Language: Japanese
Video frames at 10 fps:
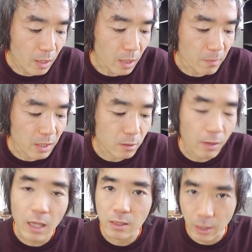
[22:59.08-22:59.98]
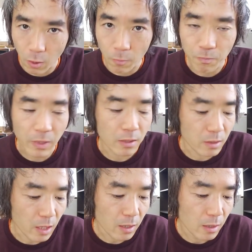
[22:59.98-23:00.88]
で、水は0で
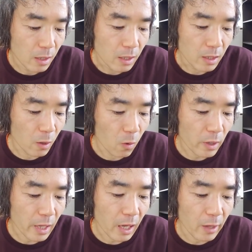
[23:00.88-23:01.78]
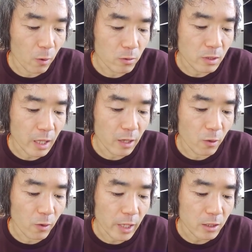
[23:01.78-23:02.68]
すね。で、合計が
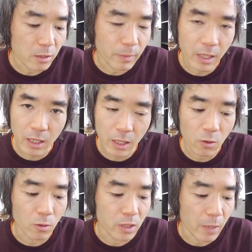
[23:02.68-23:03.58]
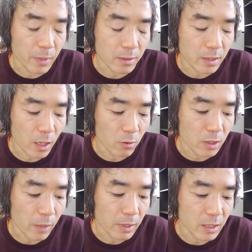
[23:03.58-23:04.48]
4400ml で、水0のため